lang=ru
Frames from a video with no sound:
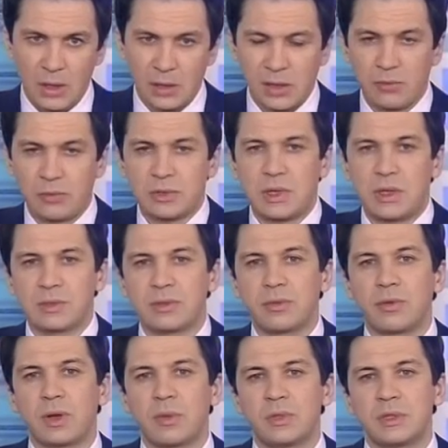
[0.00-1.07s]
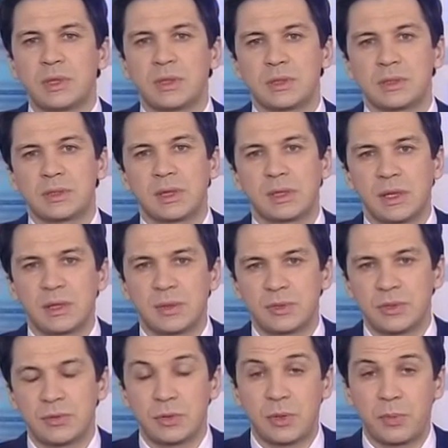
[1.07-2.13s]
Главу Следственного комитета с докладом
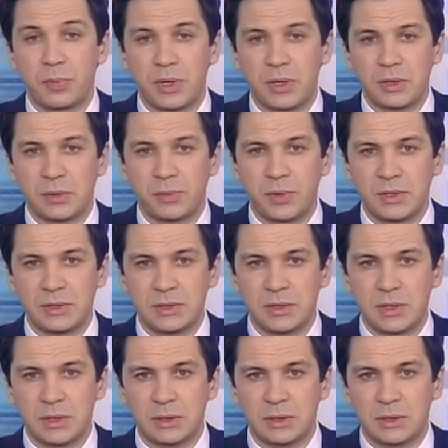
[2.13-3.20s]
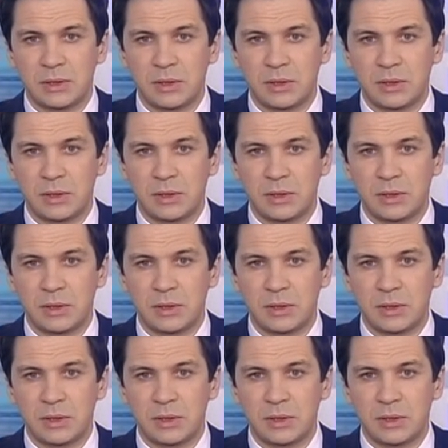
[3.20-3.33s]
сегодня принял президент